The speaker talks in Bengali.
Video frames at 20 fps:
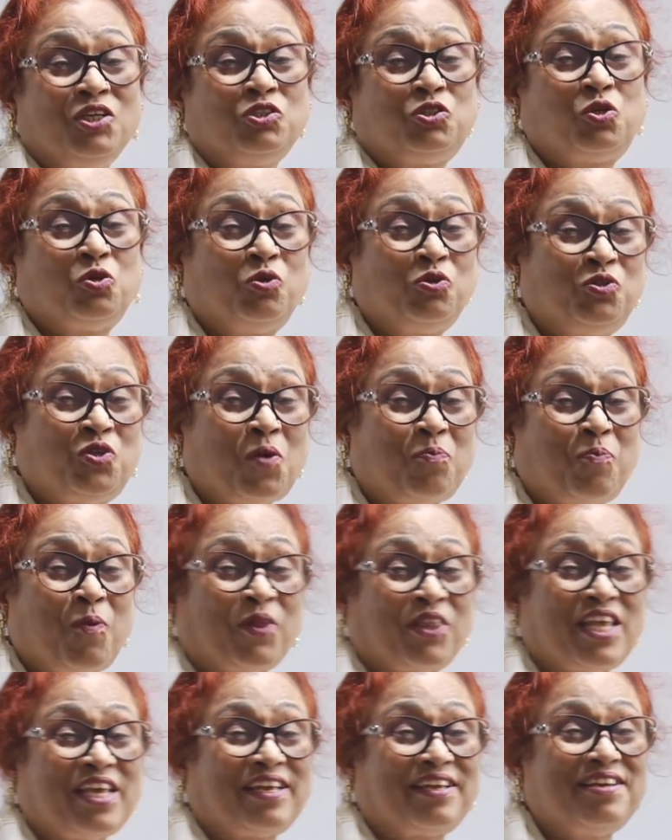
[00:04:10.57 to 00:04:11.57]
সূর্য
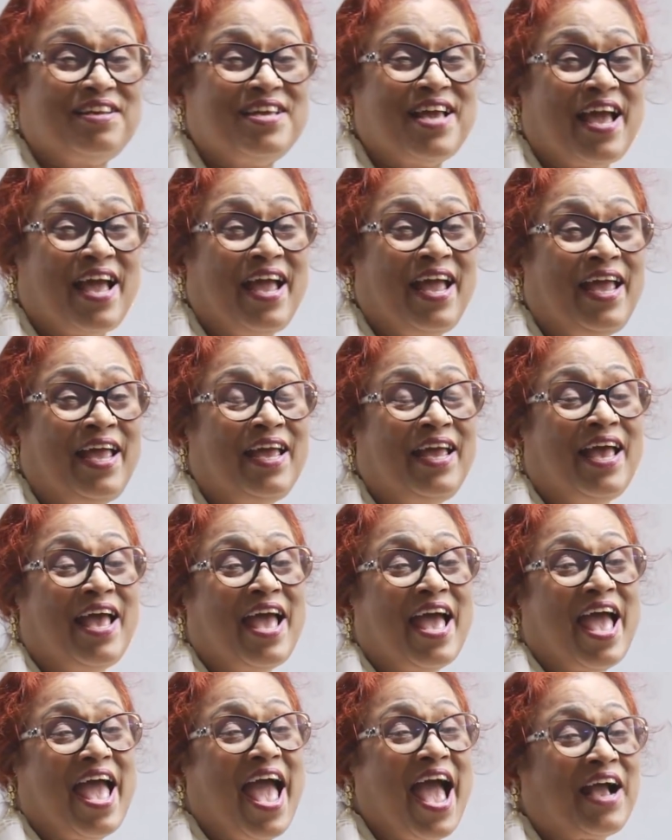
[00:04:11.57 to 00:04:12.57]
প্রতীক নিয়ে
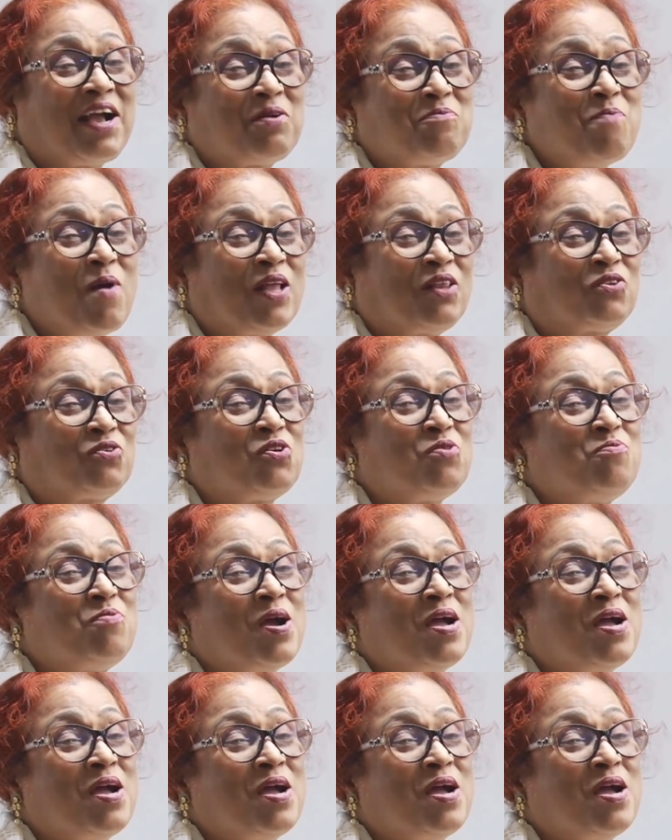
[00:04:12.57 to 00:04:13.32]
একমাত্র